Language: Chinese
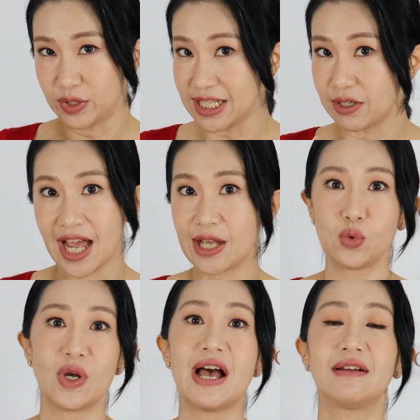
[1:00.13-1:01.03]
不叫它
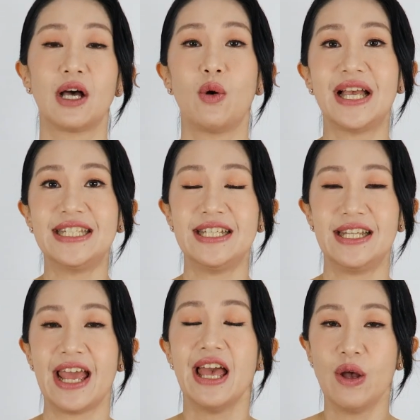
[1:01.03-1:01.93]
做抗老化系
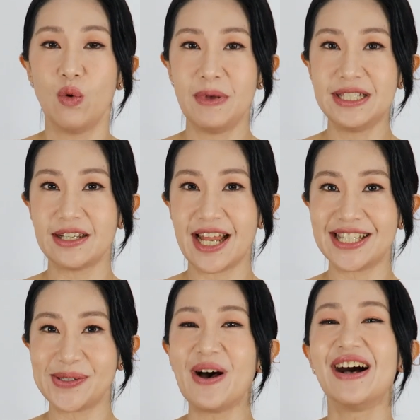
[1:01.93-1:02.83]
列，我们叫
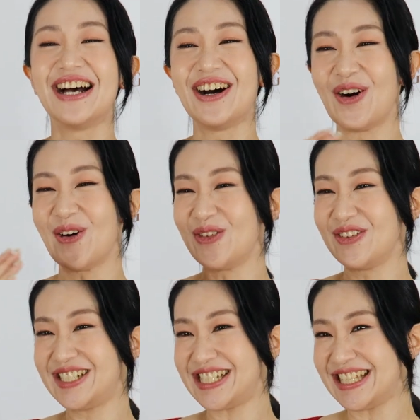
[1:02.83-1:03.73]
它做
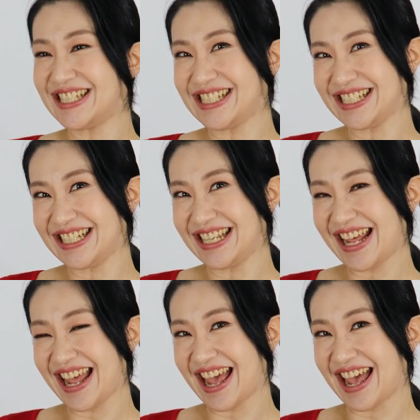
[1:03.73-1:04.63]
红参系
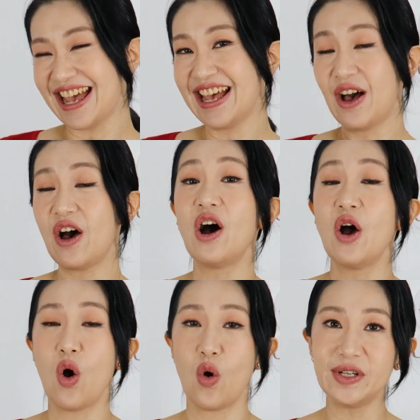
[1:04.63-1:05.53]
列。哈、
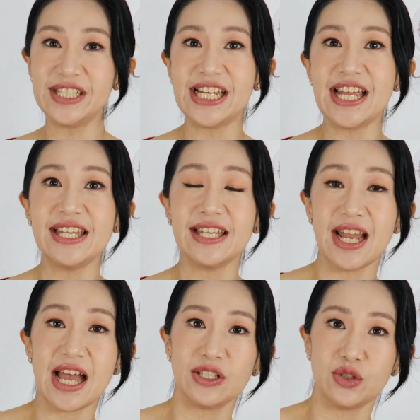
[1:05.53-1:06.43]
哦，红参
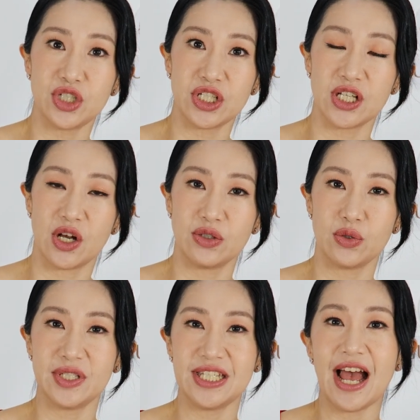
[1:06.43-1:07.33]
那就是呃，
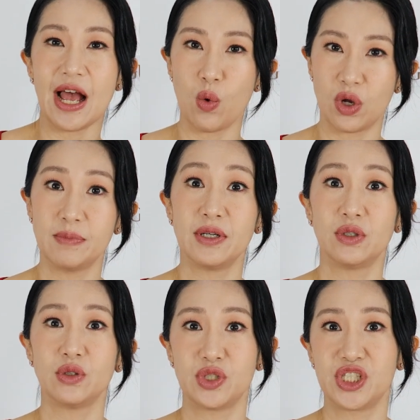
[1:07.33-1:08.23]
熟悉韩国的朋
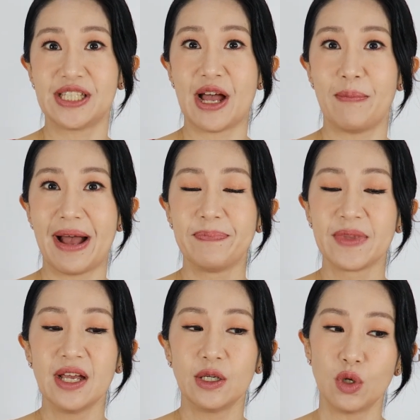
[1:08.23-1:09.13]
友都知道嘛，
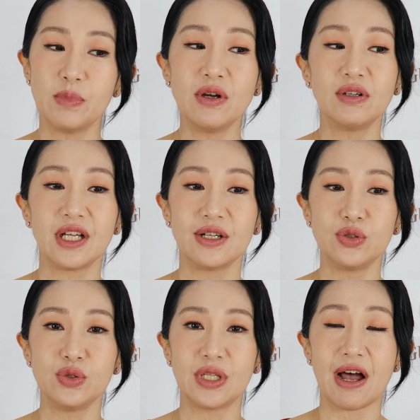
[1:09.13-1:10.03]
很多朋友呢
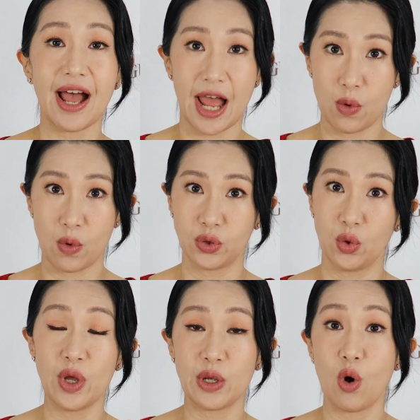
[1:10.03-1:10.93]
去到韩国
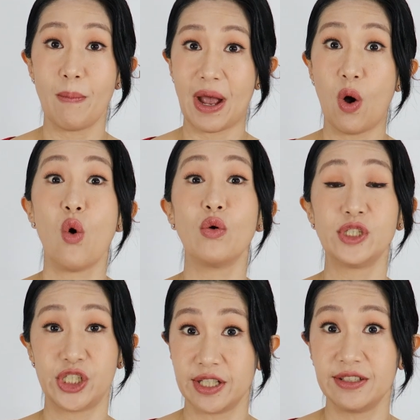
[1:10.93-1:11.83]
都会购买红
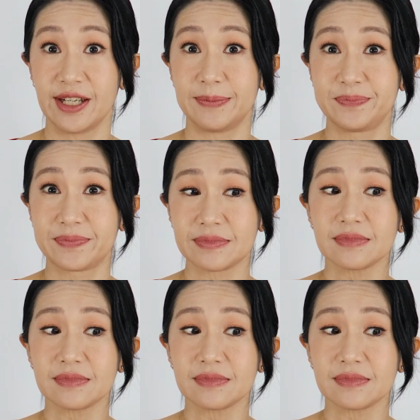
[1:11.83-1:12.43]
参的。